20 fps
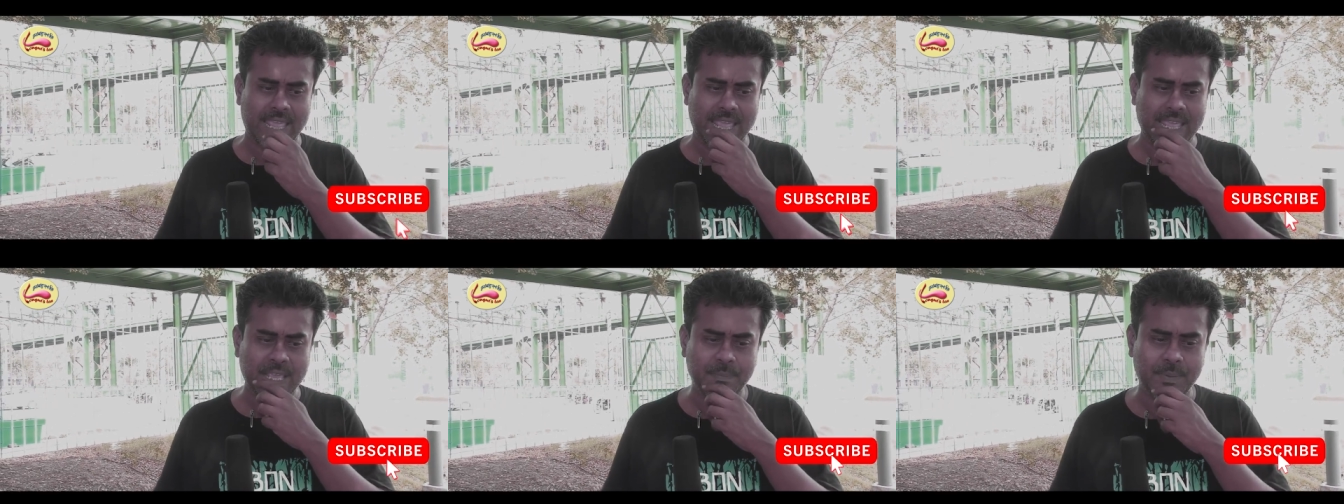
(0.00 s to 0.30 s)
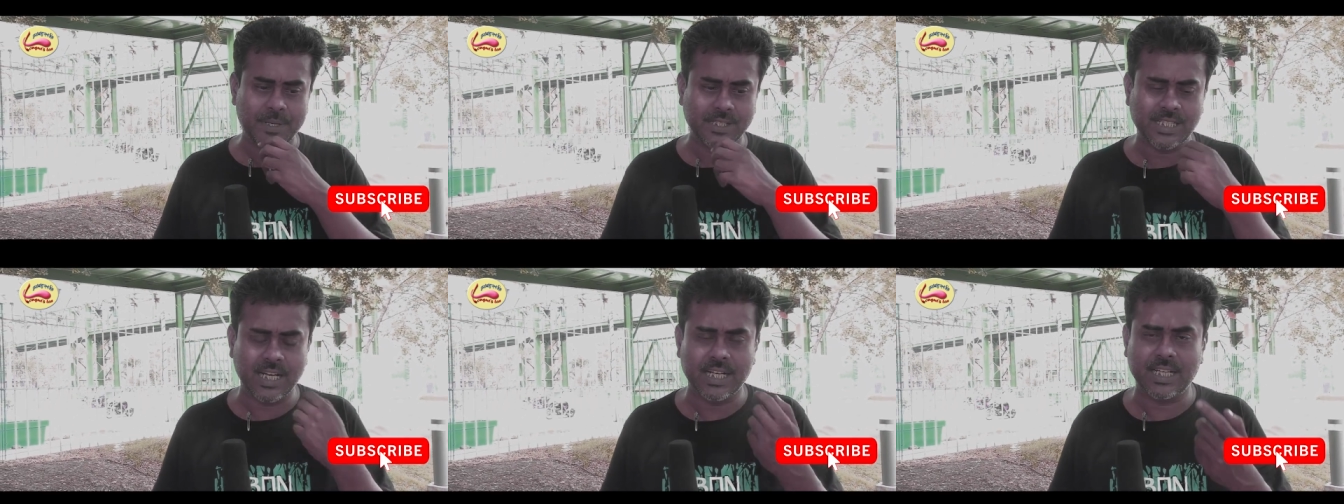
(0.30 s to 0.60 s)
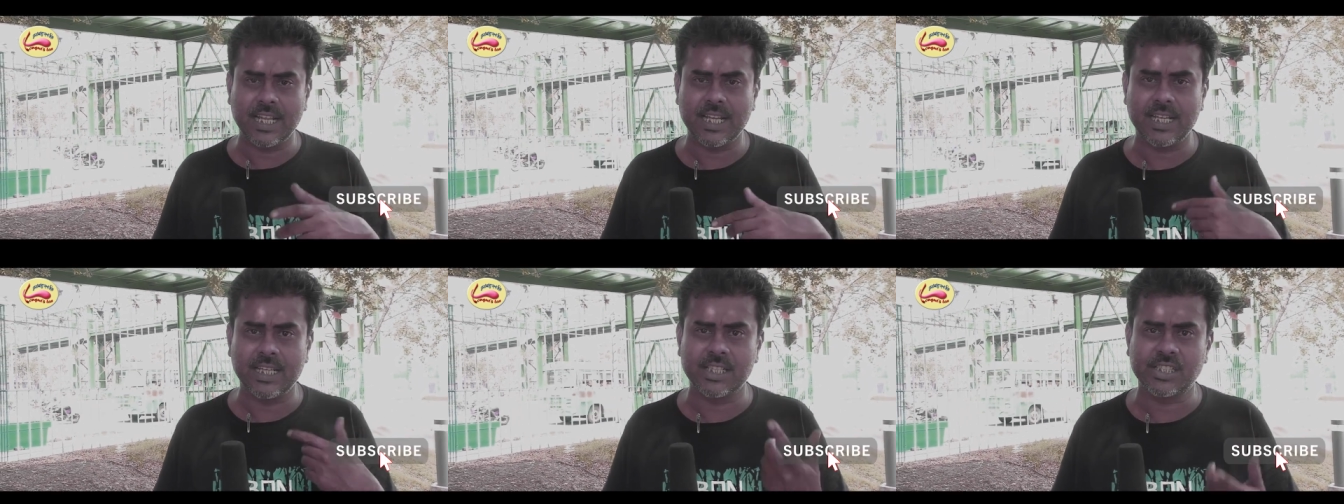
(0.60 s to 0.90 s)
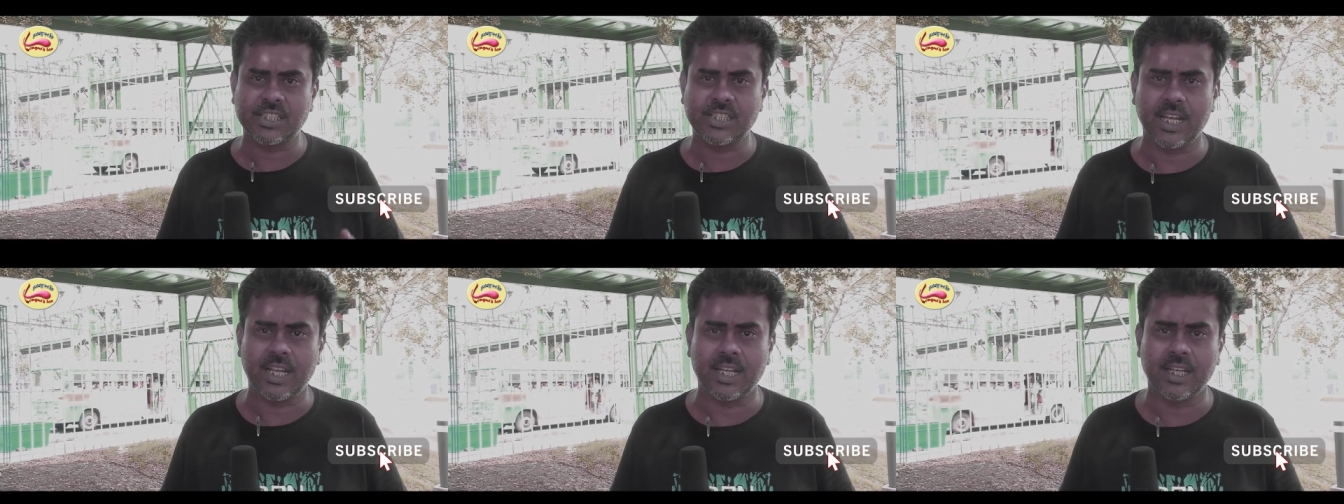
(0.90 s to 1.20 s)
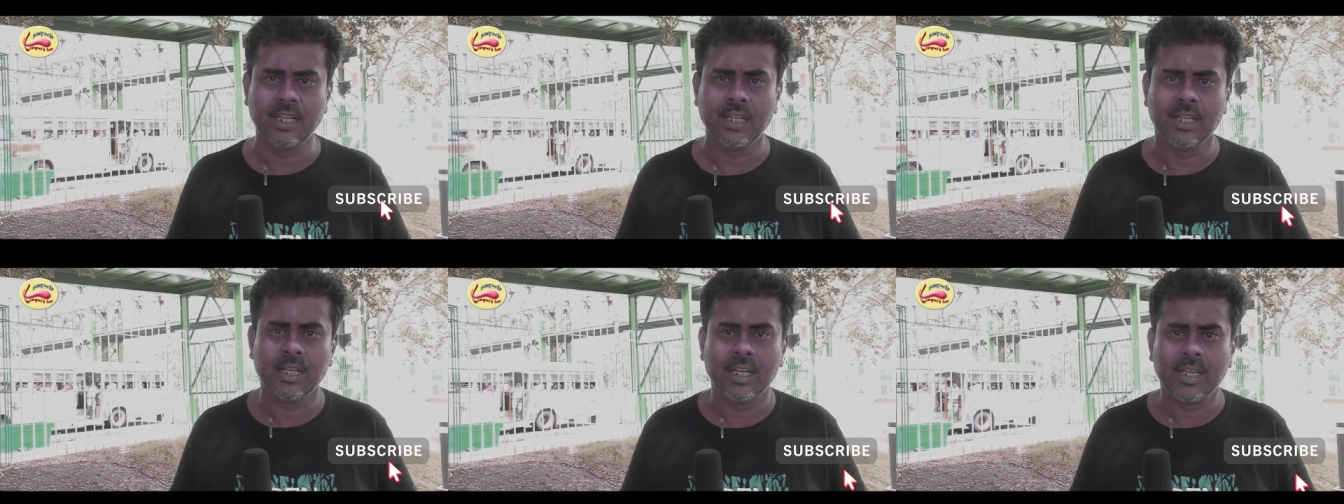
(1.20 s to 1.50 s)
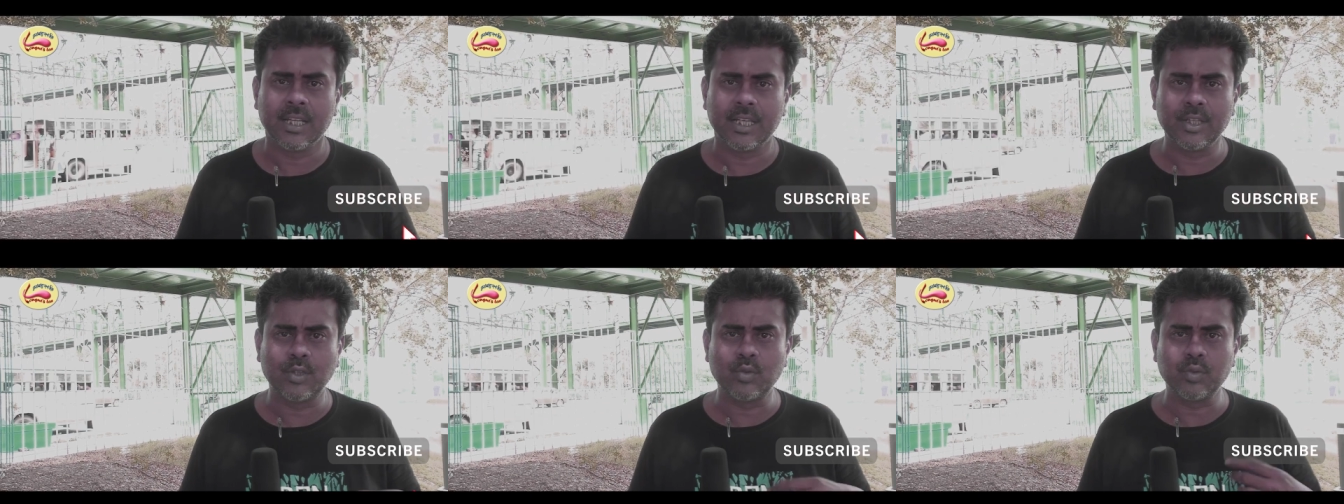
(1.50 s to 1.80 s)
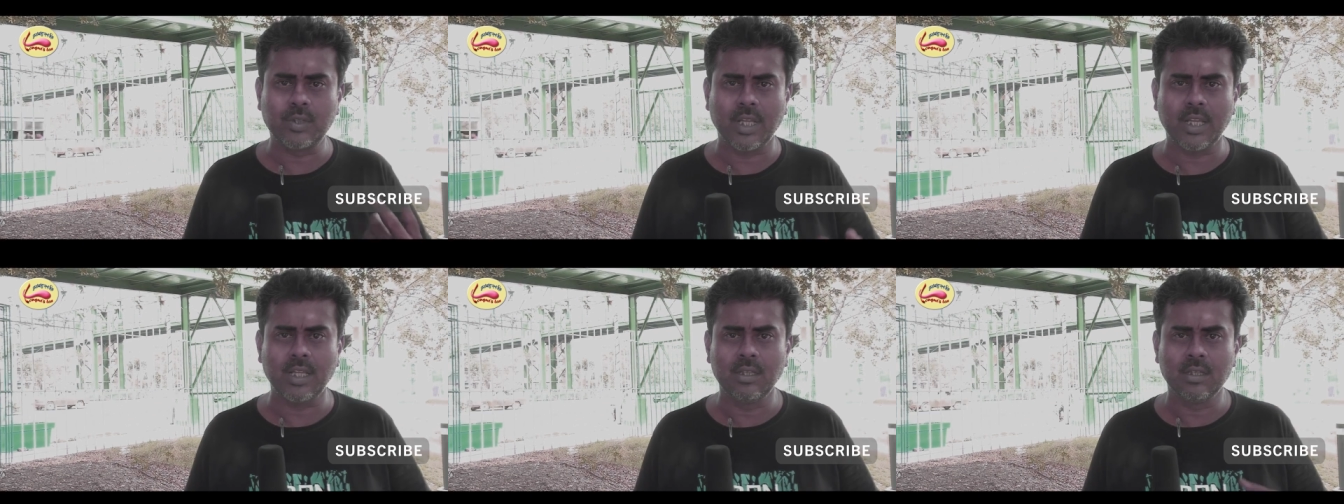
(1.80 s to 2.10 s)
এই পেশাটায় এসে
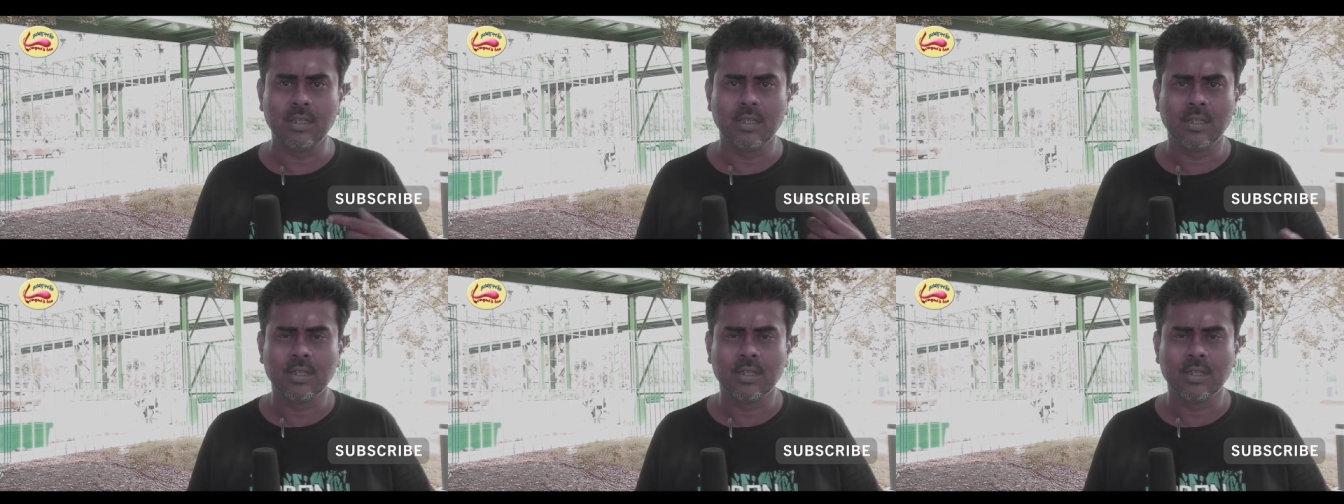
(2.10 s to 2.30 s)
কিছুতেই